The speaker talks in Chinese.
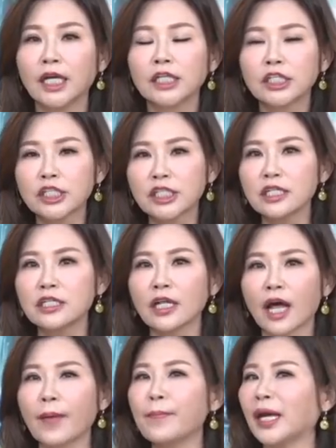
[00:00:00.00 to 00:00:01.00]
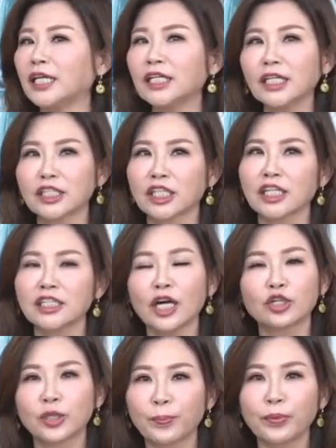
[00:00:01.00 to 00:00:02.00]
只是呢，每一个生肖
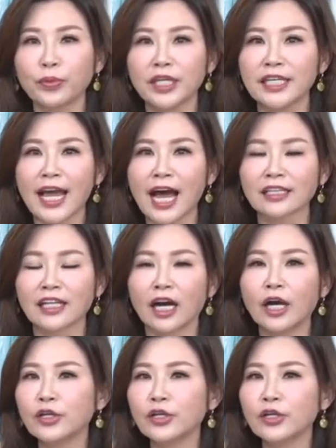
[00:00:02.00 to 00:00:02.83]
是不一样的，